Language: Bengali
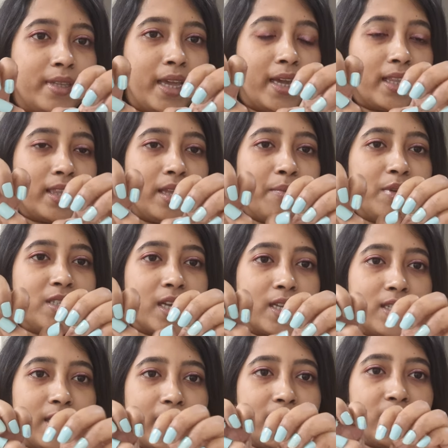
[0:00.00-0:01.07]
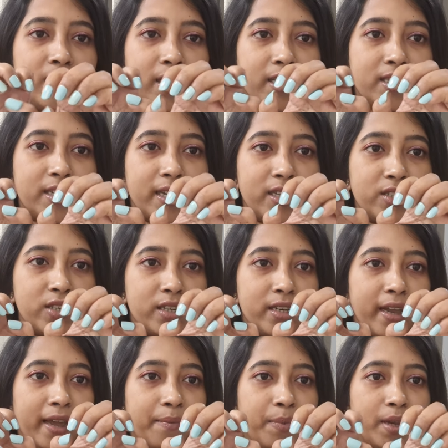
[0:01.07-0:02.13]
দেখতে বেশ এক্সটেনশন এক্সটেনশন
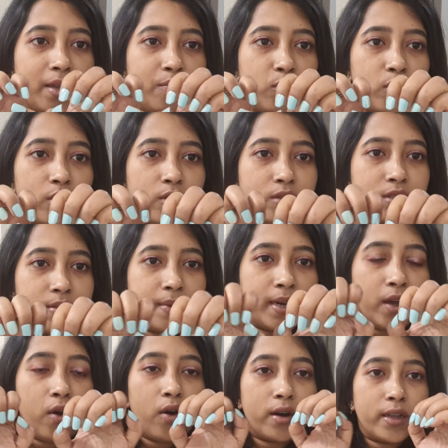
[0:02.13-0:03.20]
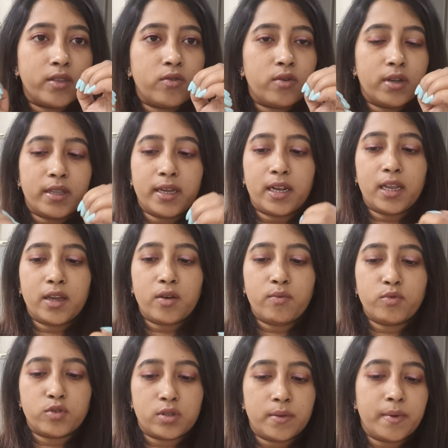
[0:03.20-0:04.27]
টাইপেরই মনে হচ্ছে মানে হঠাৎ করে দেখলে
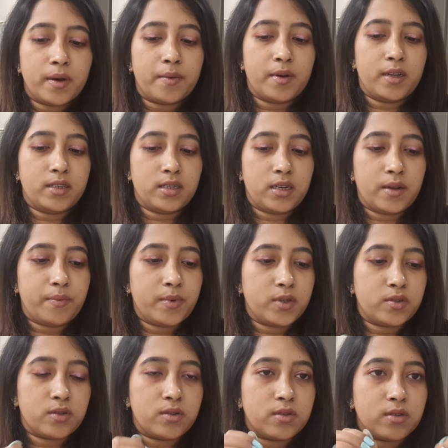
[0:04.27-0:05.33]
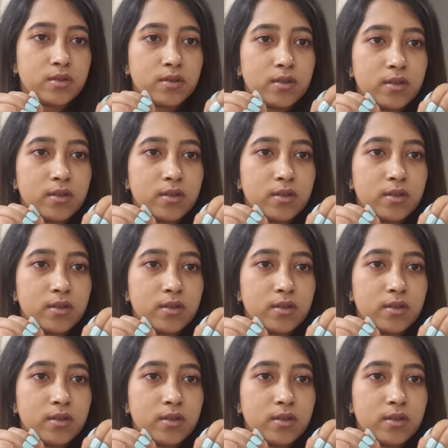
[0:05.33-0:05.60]
কেউ বুঝতে পারবে না যে এটা প্রেসেন্স